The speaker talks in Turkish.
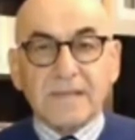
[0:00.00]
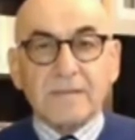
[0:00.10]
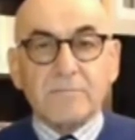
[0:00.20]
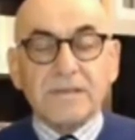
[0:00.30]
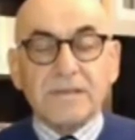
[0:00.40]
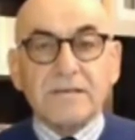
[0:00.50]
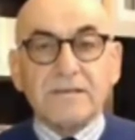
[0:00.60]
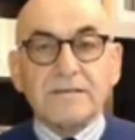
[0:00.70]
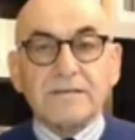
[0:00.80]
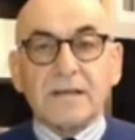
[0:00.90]

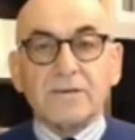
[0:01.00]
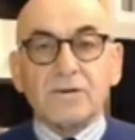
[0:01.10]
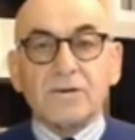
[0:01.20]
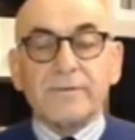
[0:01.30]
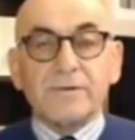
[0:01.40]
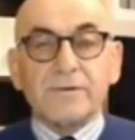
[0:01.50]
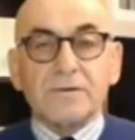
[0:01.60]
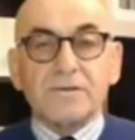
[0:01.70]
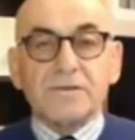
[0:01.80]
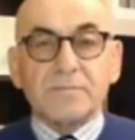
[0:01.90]
birinin
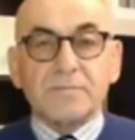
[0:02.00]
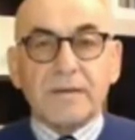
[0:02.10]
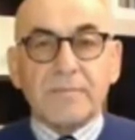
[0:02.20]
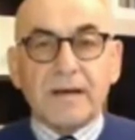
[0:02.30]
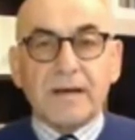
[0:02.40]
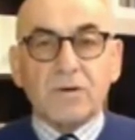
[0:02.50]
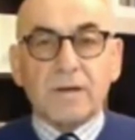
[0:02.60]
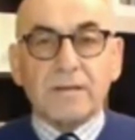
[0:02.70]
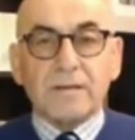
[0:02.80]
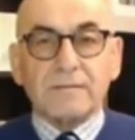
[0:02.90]
santraforu Recep Tayyip
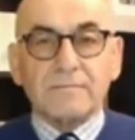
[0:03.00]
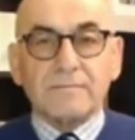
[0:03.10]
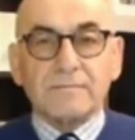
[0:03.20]
Erdoğan'dı.